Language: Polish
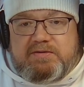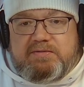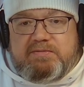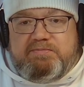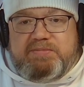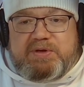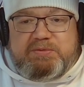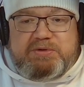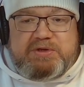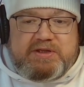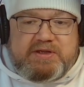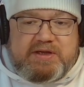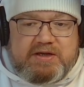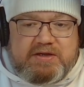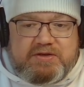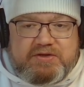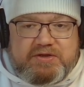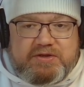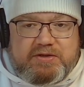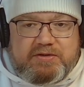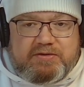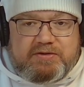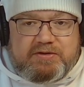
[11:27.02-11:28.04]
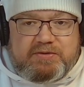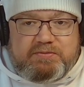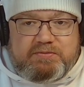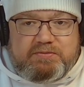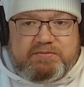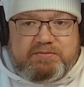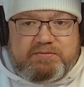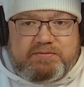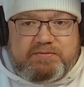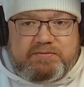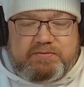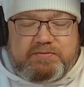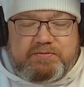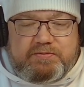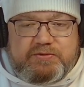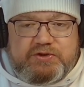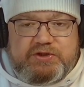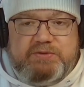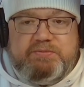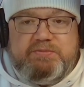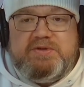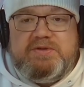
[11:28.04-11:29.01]
Pamiętajcie o tym,
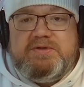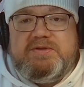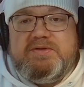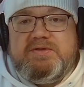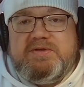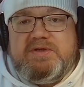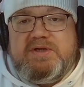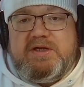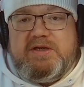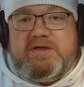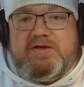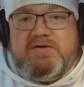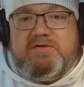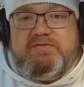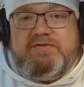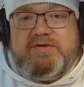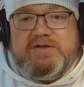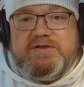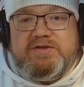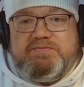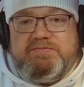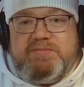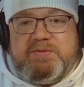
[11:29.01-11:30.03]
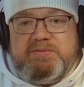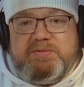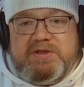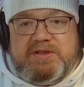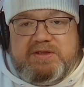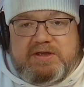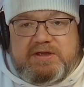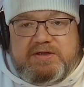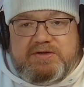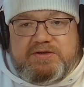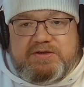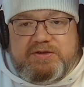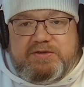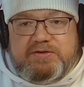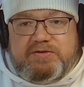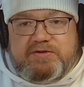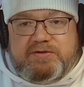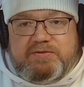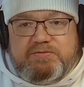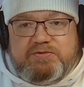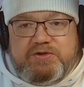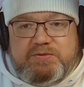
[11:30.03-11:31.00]
żeby lajkować, pamiętajcie o
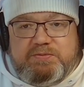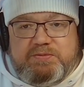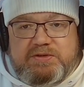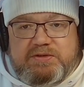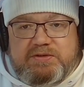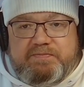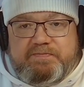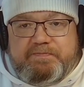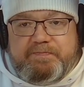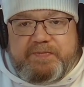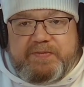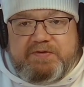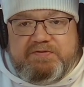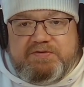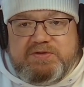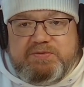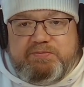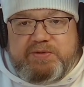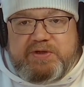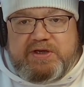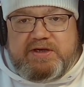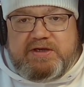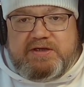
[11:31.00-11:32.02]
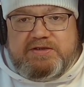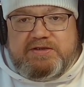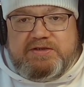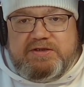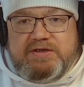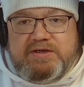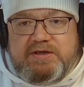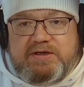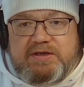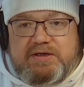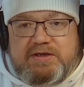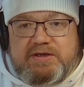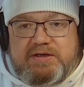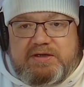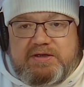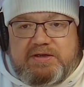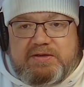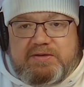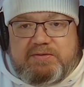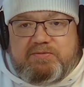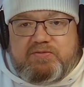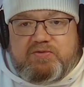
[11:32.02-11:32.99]
tym, żeby wspierać
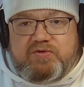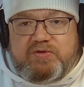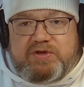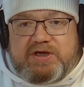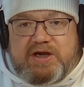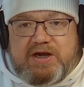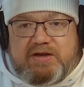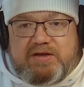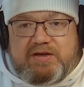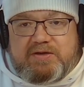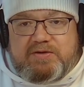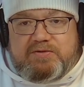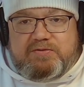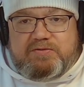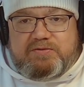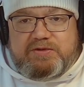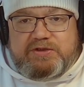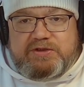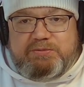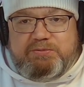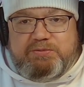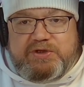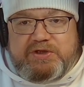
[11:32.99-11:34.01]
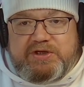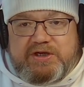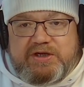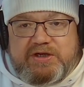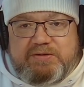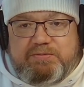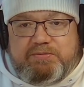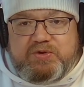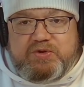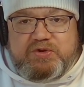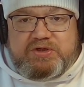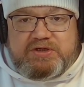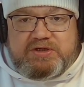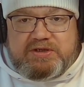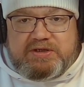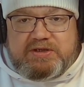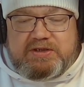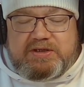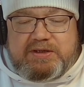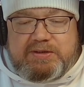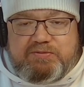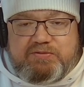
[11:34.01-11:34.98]
mój kanał i mnie, bo
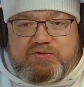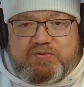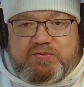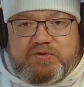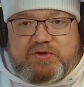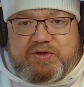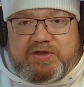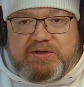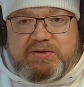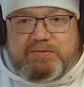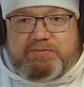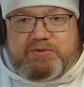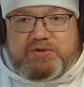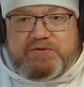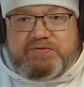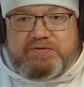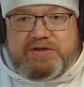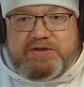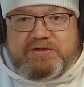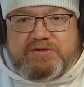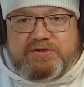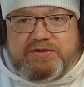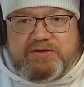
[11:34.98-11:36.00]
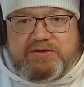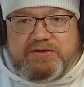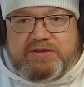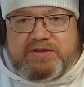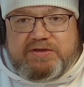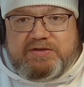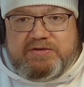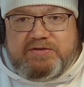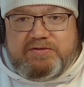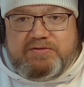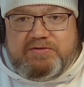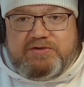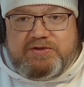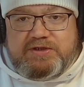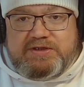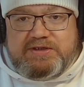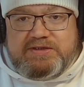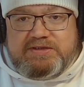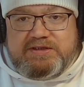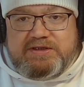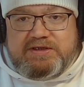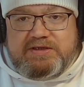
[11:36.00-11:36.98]
dzięki temu mogę poświęcić na to
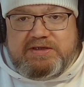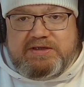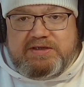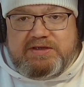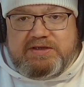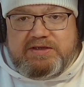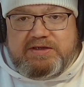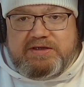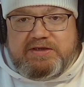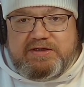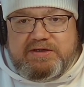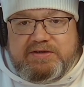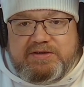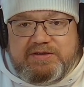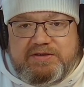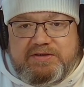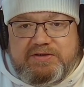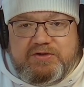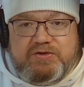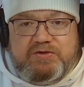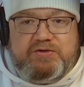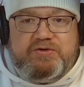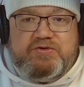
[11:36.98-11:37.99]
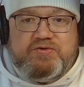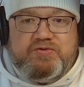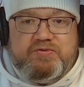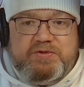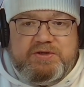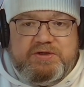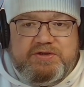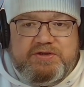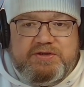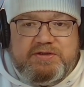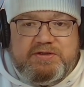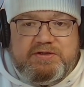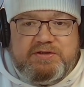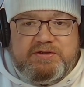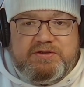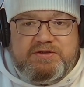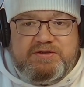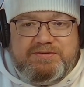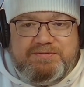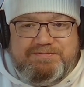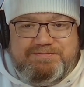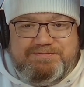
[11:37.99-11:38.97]
czas, energię i no i czuję się
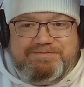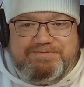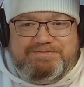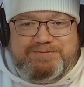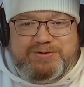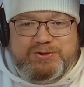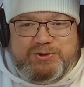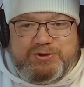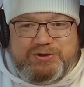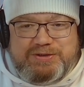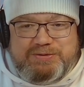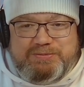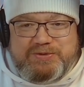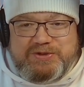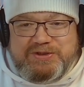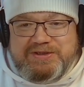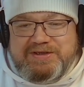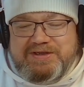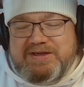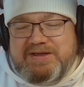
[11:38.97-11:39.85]
też potrzebny.